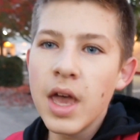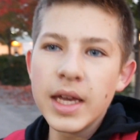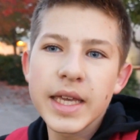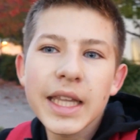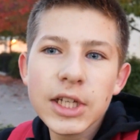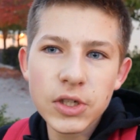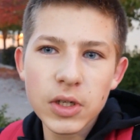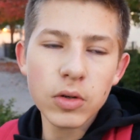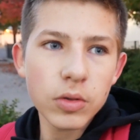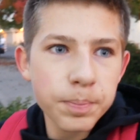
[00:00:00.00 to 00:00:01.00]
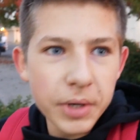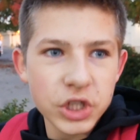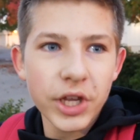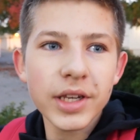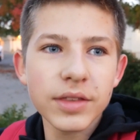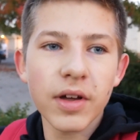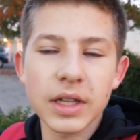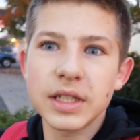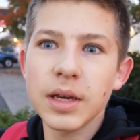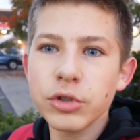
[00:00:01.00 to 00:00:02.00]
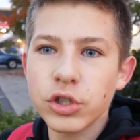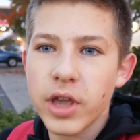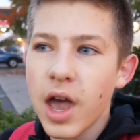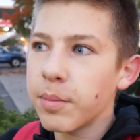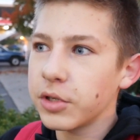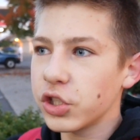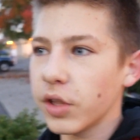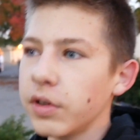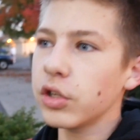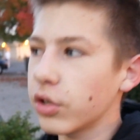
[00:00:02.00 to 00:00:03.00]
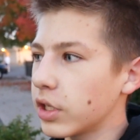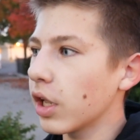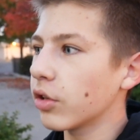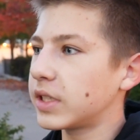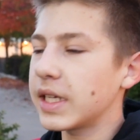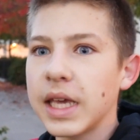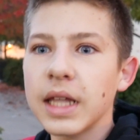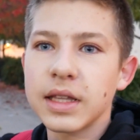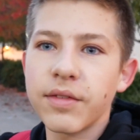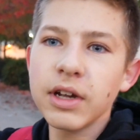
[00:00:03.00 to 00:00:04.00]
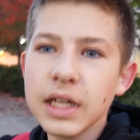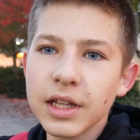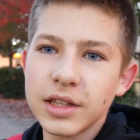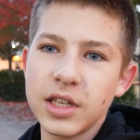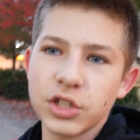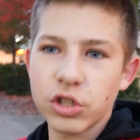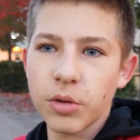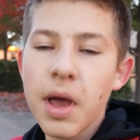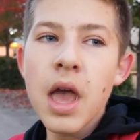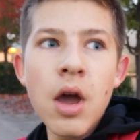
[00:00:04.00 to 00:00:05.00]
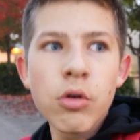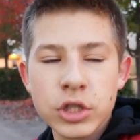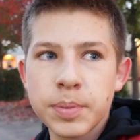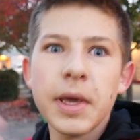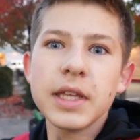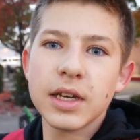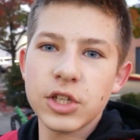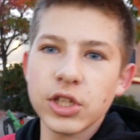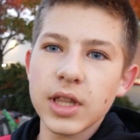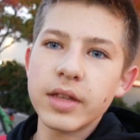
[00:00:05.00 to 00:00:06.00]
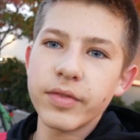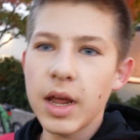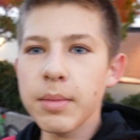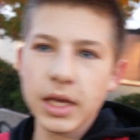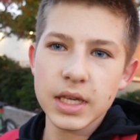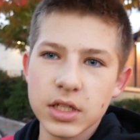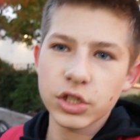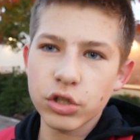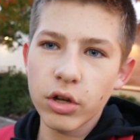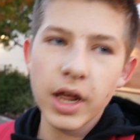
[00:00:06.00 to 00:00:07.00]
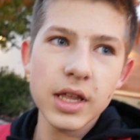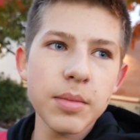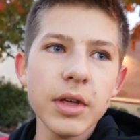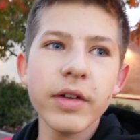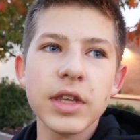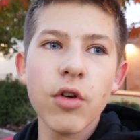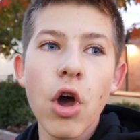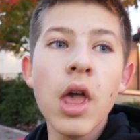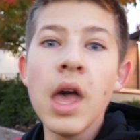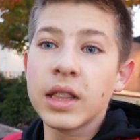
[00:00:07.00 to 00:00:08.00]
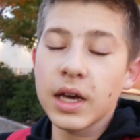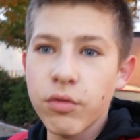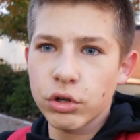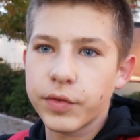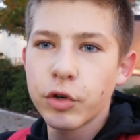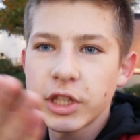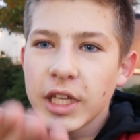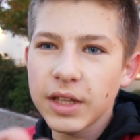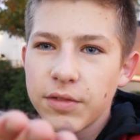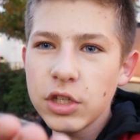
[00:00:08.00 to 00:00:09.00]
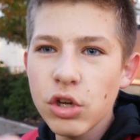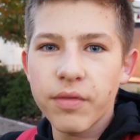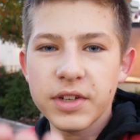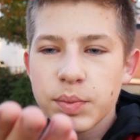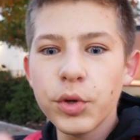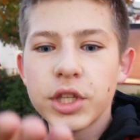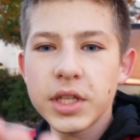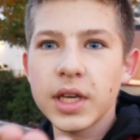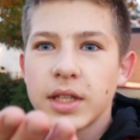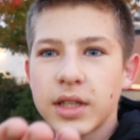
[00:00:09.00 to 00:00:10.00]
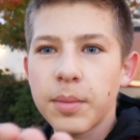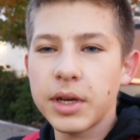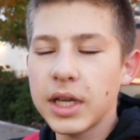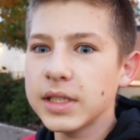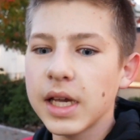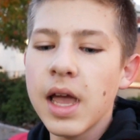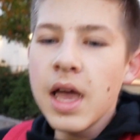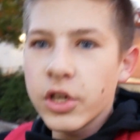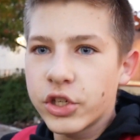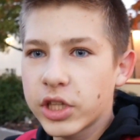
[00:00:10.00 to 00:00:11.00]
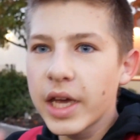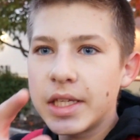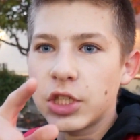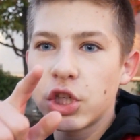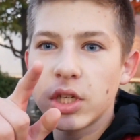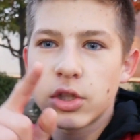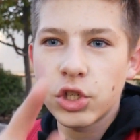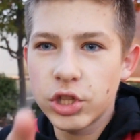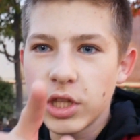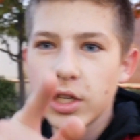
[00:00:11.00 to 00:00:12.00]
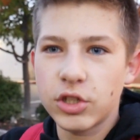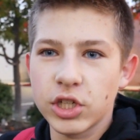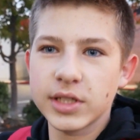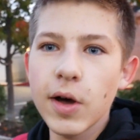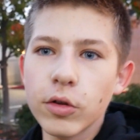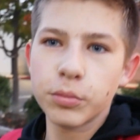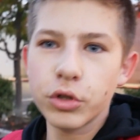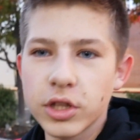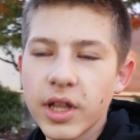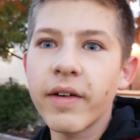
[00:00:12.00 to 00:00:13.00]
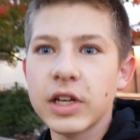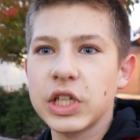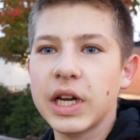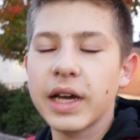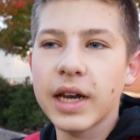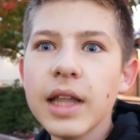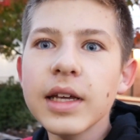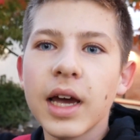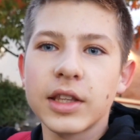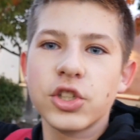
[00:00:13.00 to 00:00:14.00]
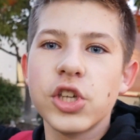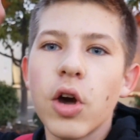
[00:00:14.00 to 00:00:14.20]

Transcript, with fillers: Я даже пожертвовал тем, что я обычно видео делаю за день до выкладки, чтобы успеть рассчитать время, если что, реанимировать его. Так вот, вот это видео, вы смотрите этот обрезок, считайте, через 4 часа он будет на ваших экранах, а точнее